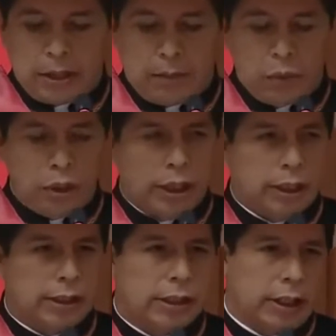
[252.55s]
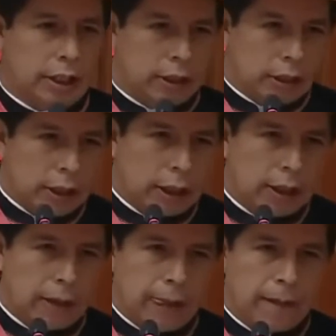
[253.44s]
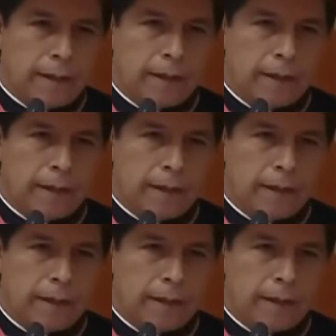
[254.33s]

repúblicas de Argentina,